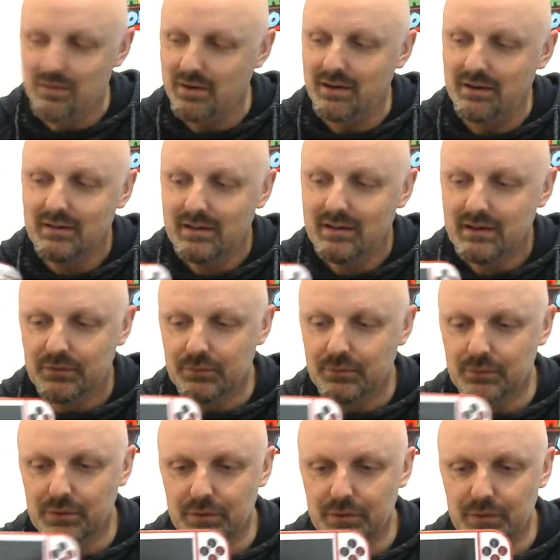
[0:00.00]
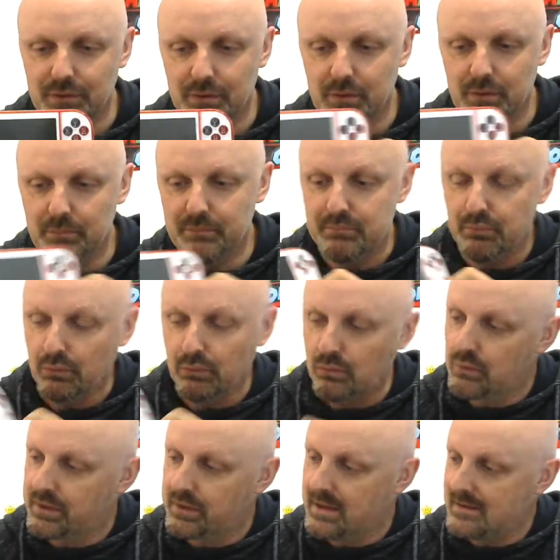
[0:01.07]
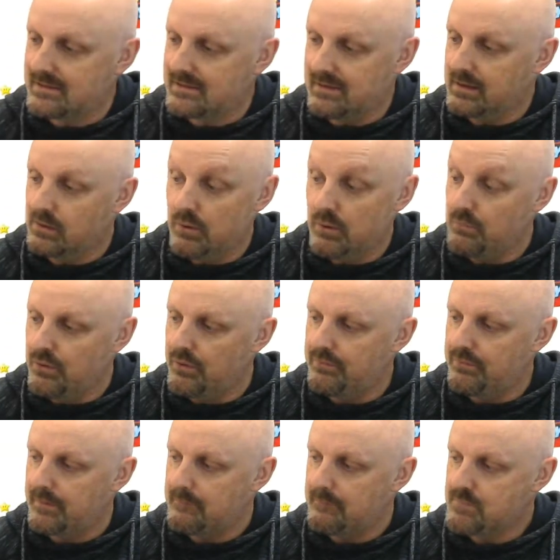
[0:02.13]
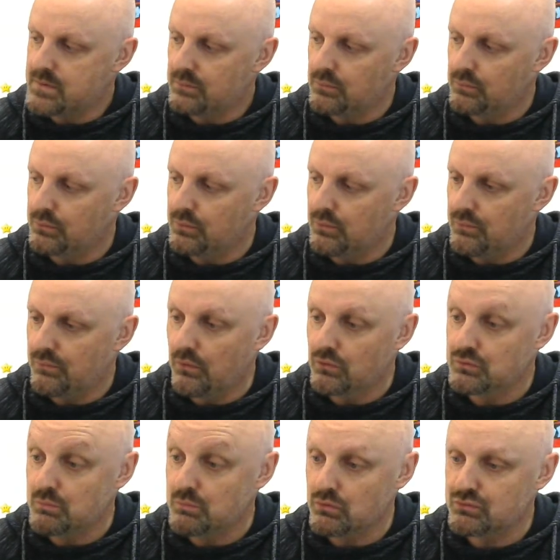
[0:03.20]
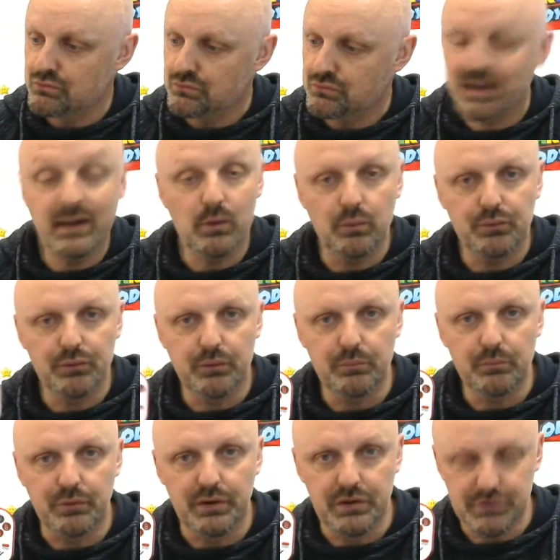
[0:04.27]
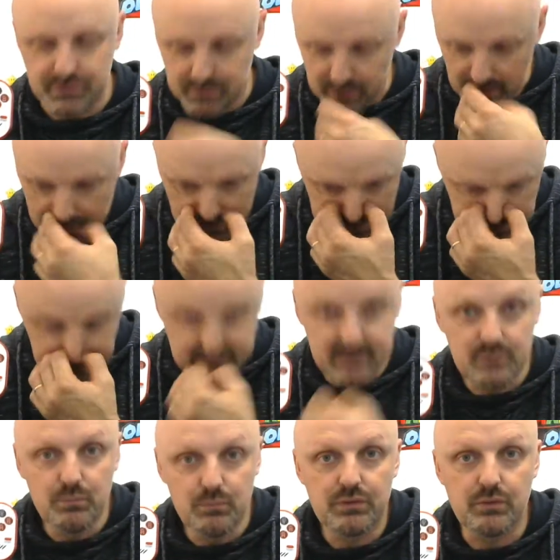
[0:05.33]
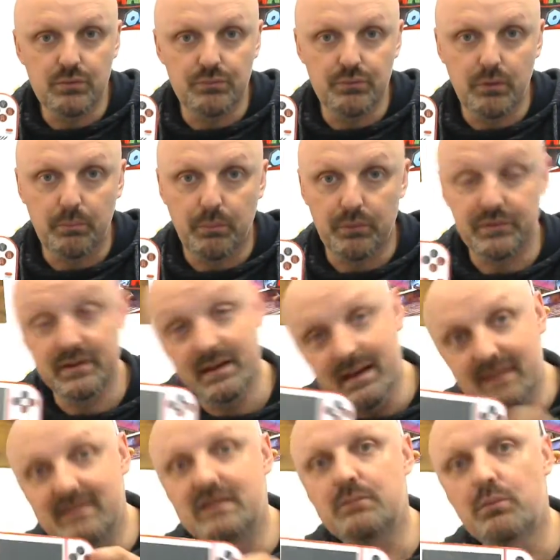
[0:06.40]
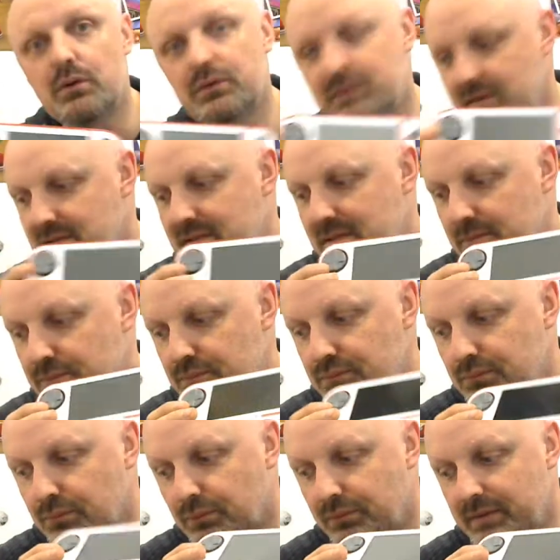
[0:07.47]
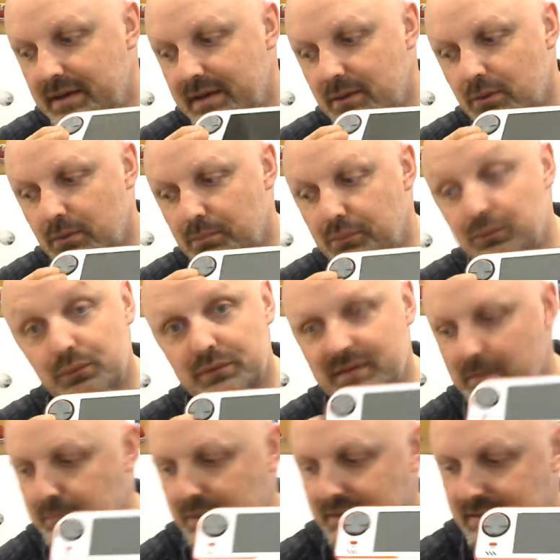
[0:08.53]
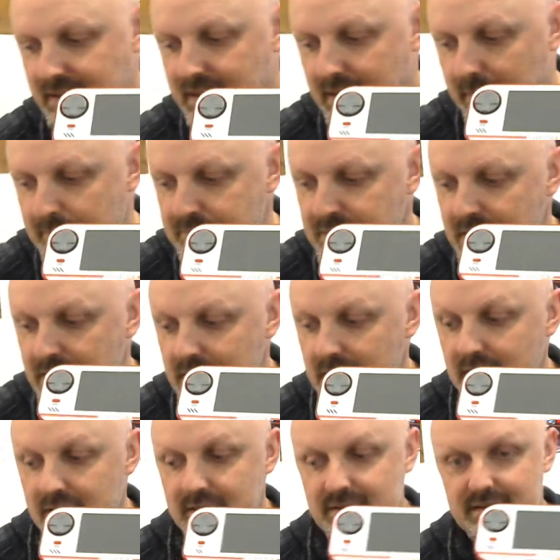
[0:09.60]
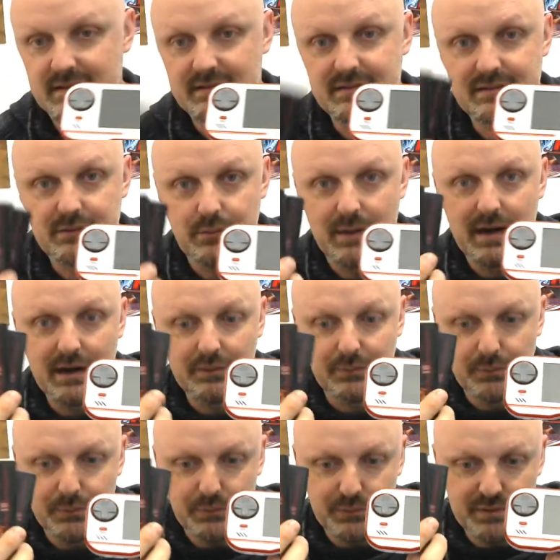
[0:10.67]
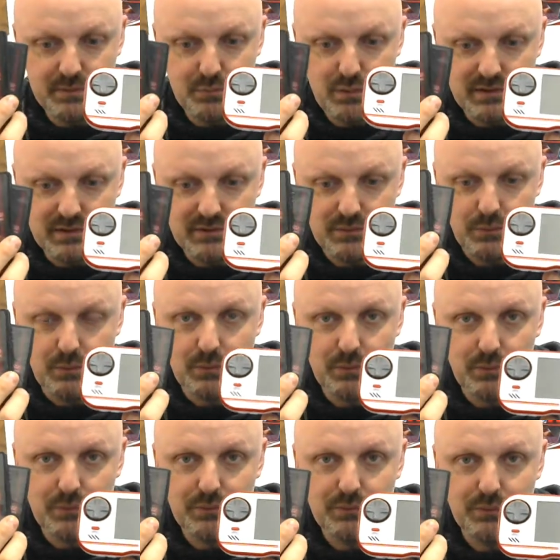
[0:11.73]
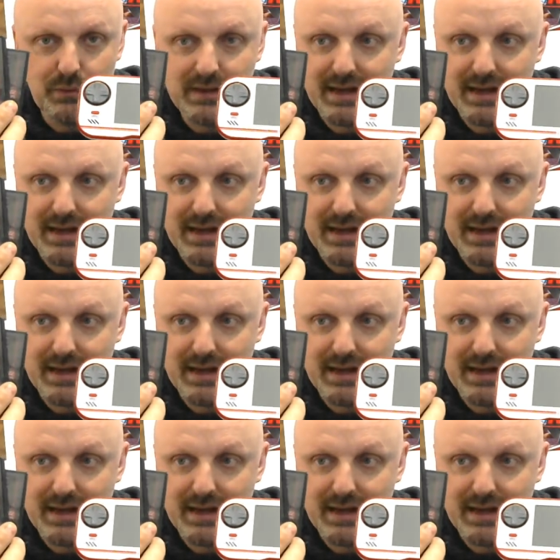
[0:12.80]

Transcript: voilà. Donc, euh, puis pour de l'occasion, elle est comme neuve. Donc, euh, franchement, je suis très content de mon achat. Dites-moi ce que vous en pensez et dites-moi aussi si vous trouvez euh, plutôt sympathique cette histoire d'émulation euh, sur